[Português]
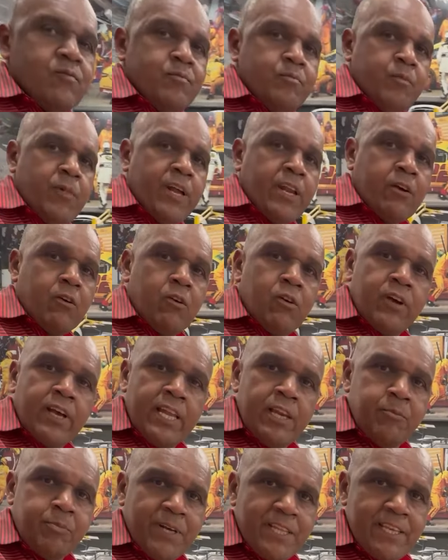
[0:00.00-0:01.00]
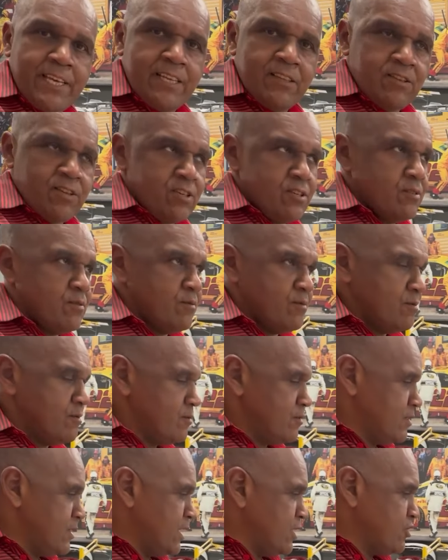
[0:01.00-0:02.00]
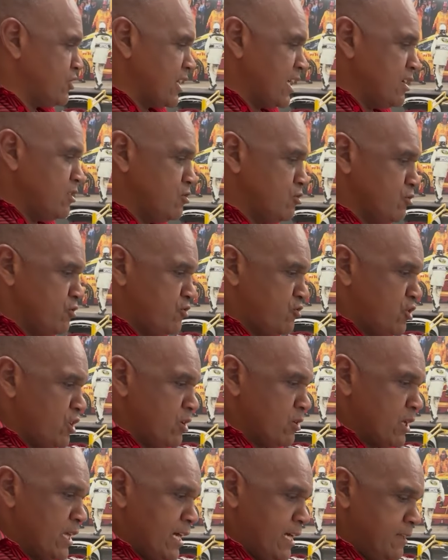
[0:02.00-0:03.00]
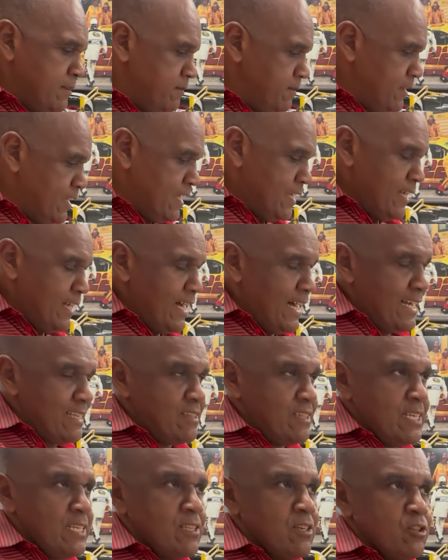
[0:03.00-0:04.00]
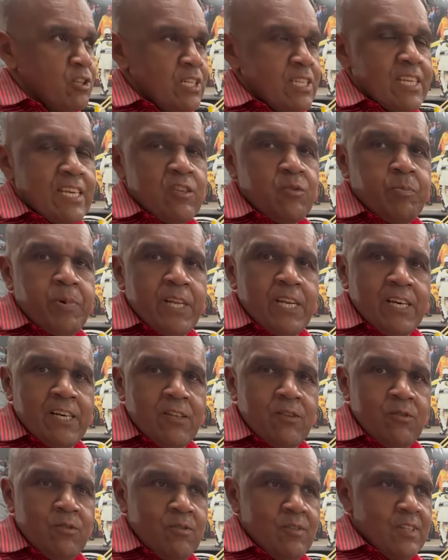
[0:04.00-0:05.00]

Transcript: Bora colocar ele para dentro, deixar ele justinho lá. A tinta já está esperando.